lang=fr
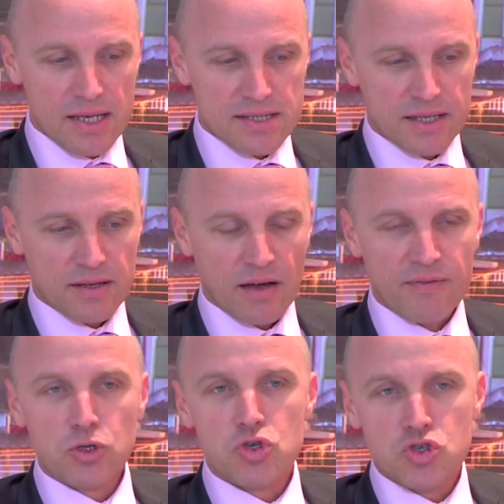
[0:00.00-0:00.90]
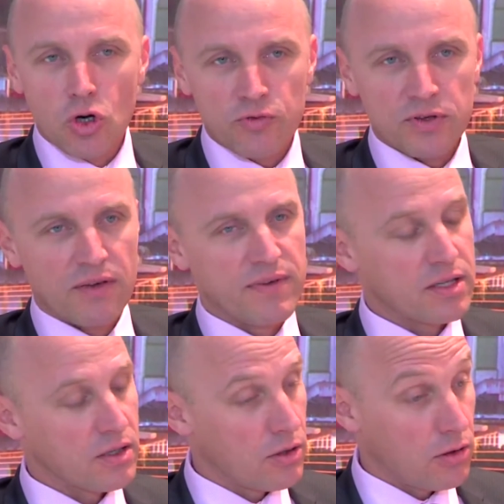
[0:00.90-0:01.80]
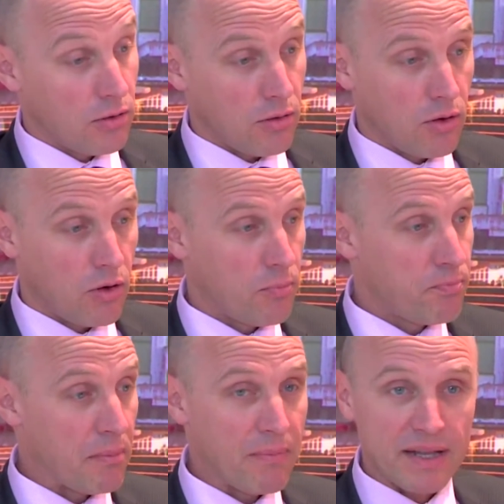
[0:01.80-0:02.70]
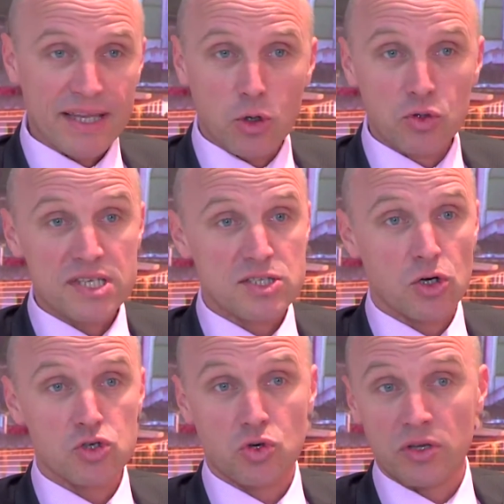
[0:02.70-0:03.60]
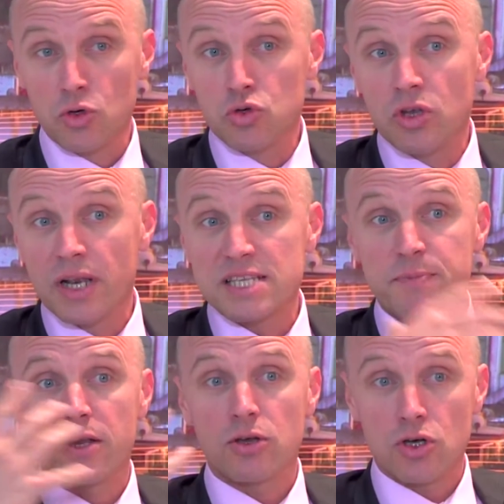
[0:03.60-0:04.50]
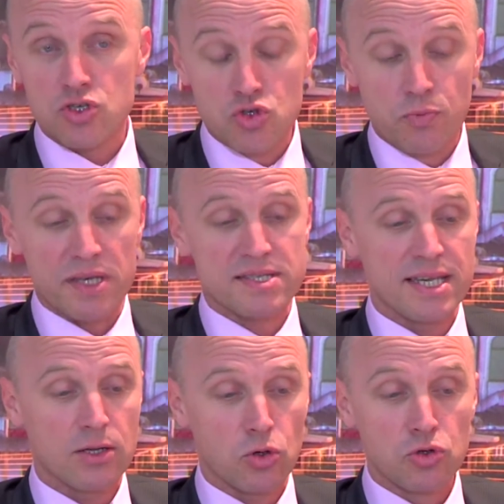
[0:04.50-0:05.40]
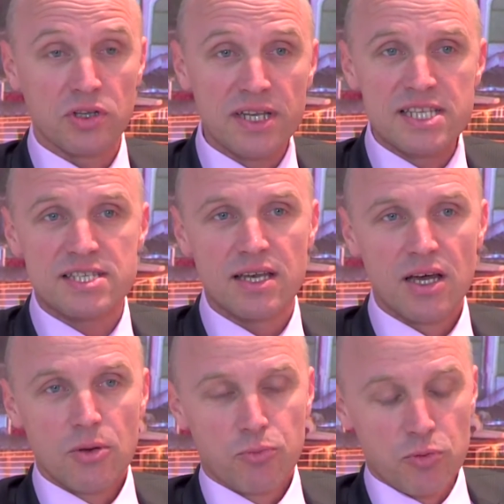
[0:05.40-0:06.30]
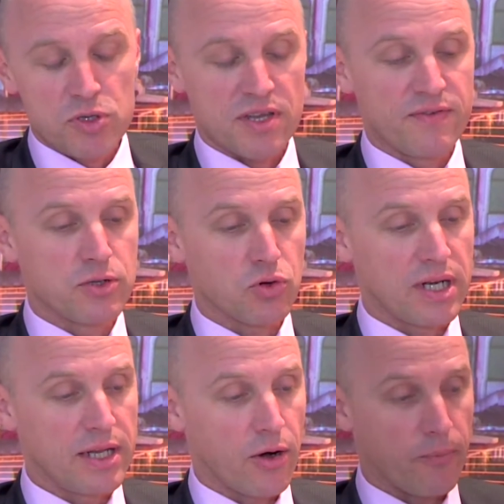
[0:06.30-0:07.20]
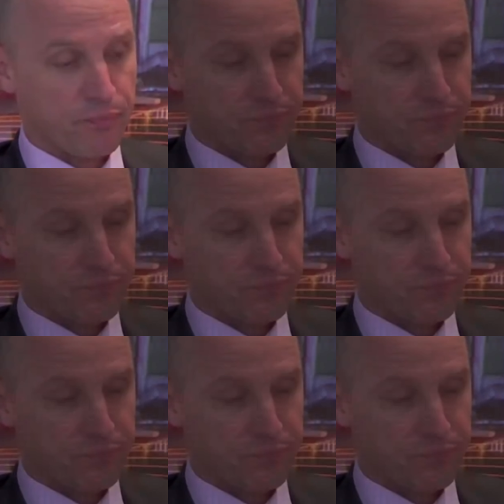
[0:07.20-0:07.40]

C'est avec du soft, avec euh, pas mal des connaissances qu'on a eues de l'expérience du passé, qu'on l'utilise pour mieux servir nos clients.